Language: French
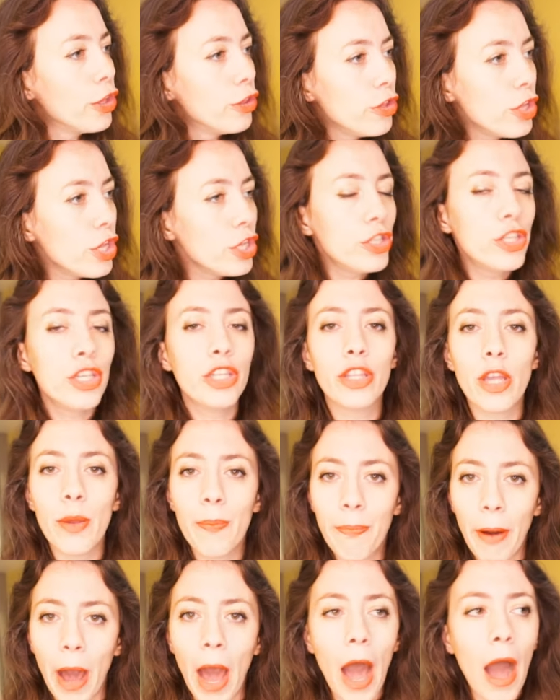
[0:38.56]
n'hésitez
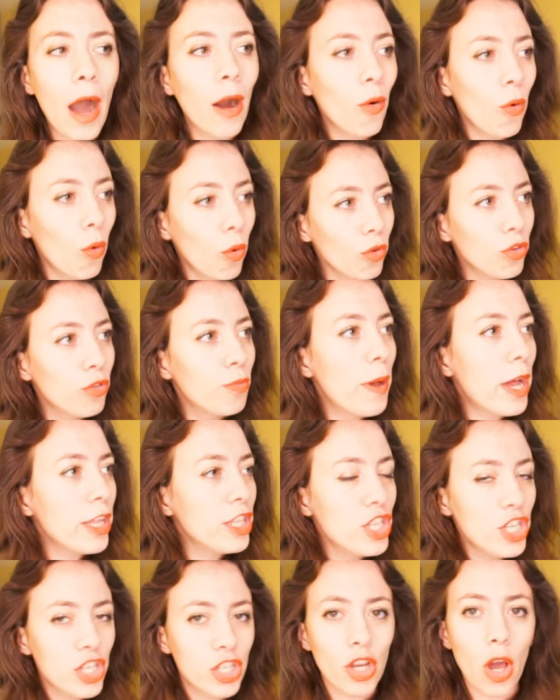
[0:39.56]
pas, on se
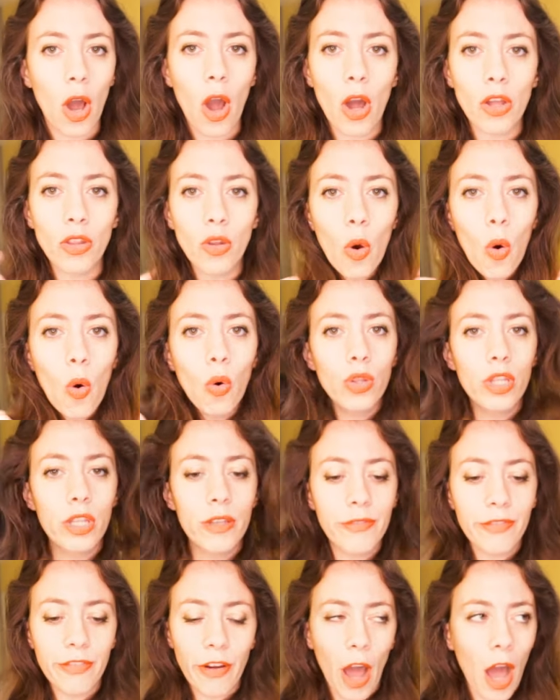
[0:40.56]
badigeonne, on
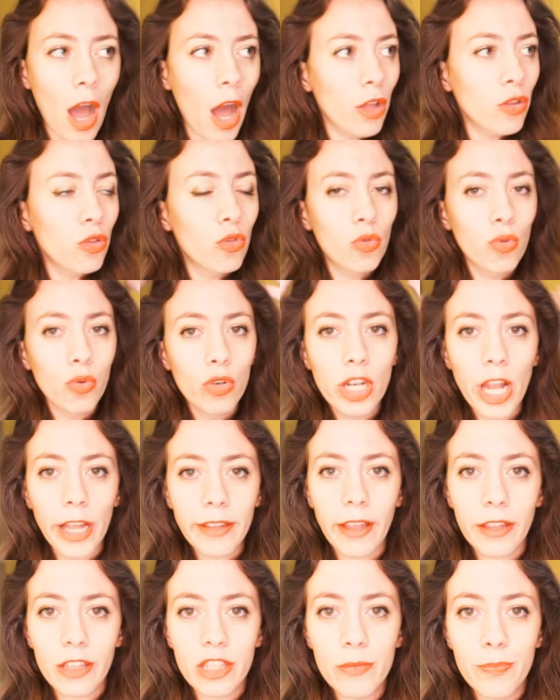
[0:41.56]
y va, toute la
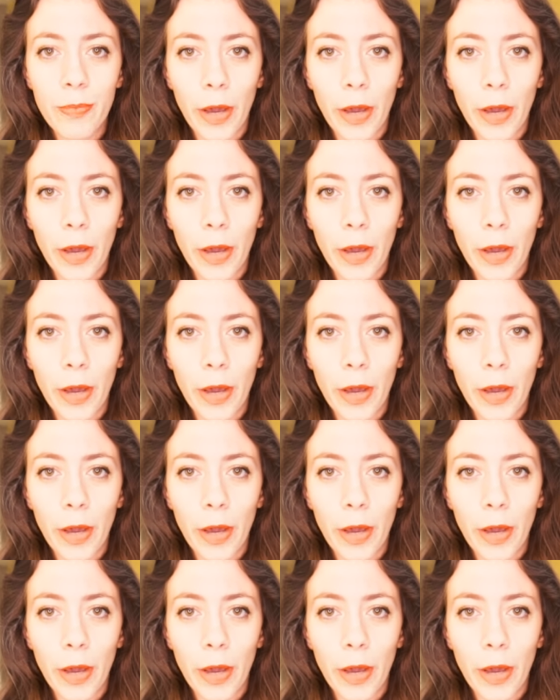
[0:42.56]
tête y